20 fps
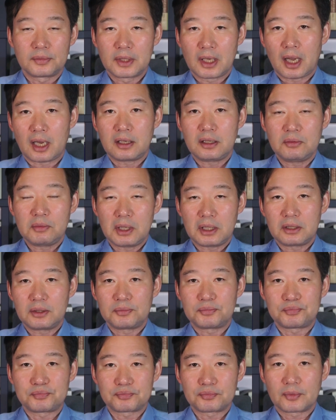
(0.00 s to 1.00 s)

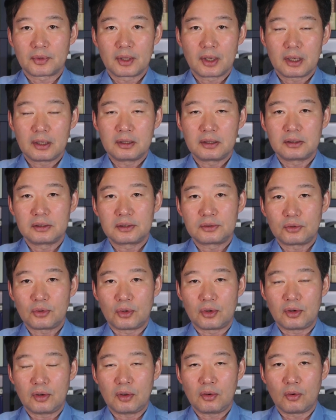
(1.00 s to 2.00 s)
아름아름 그
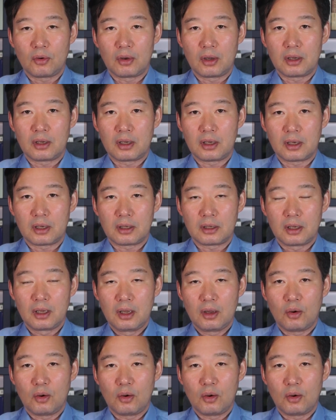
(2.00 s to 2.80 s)
또 어,